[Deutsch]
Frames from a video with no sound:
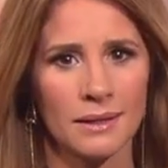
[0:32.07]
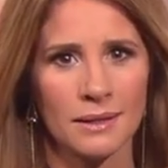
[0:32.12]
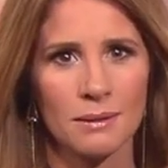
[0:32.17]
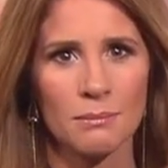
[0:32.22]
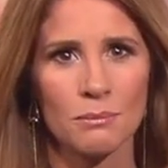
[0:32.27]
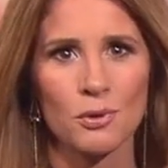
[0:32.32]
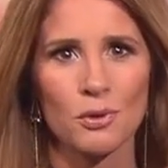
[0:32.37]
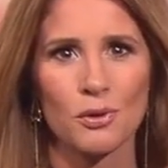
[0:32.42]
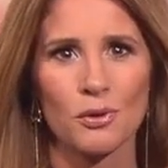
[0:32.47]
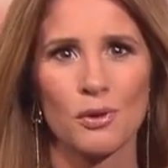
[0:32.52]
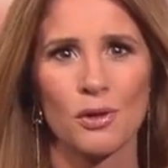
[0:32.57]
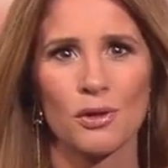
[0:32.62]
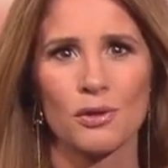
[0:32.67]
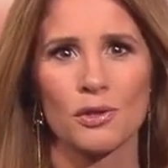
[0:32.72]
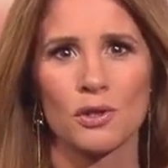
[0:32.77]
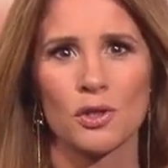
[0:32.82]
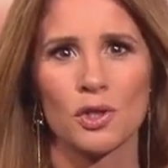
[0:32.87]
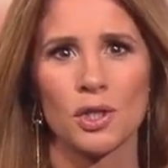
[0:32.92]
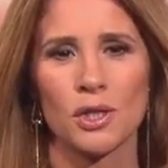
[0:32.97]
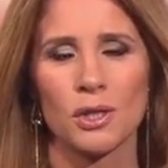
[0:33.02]
der musste
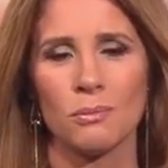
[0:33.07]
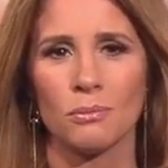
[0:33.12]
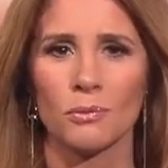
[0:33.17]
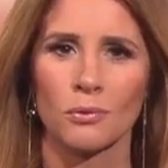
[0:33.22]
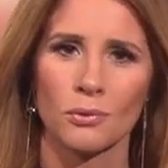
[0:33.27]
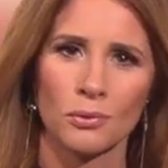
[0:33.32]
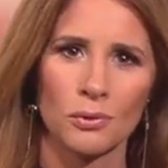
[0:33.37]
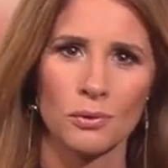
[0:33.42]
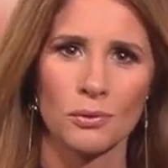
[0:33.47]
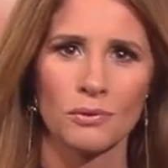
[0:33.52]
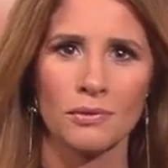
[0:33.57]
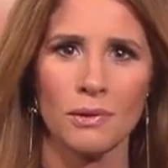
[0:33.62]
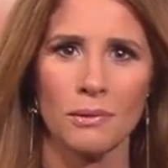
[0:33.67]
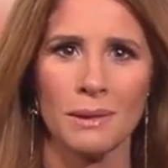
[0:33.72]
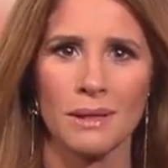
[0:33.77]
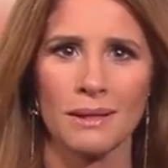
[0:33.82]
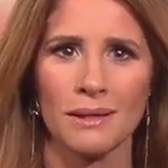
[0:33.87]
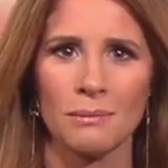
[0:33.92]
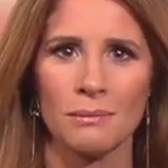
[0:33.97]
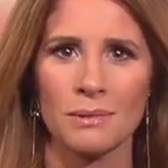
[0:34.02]
heute schieben. Gut, wenn
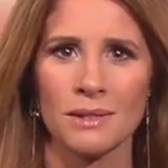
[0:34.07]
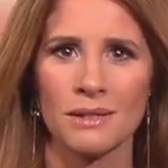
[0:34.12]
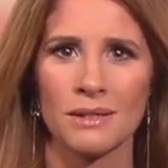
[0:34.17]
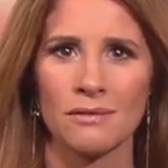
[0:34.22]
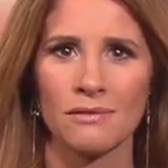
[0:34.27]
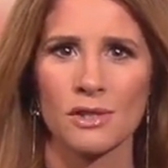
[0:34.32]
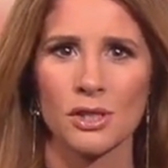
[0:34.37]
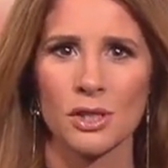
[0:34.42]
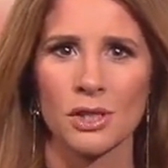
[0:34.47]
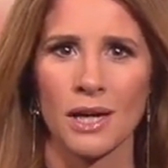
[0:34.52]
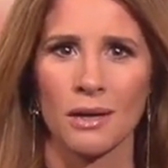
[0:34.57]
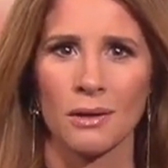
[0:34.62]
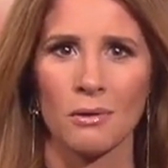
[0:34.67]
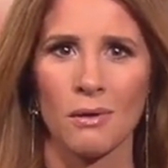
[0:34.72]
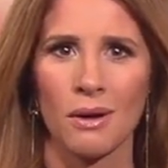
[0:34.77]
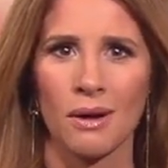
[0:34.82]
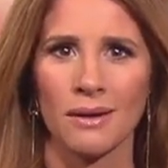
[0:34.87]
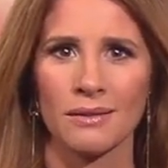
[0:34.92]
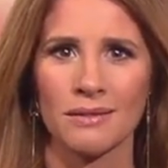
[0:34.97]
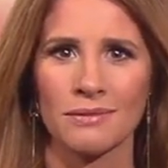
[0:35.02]
man da ein bisschen
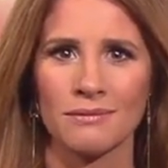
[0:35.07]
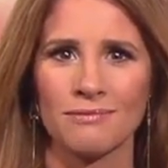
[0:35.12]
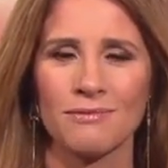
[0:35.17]
Verstärkung hat.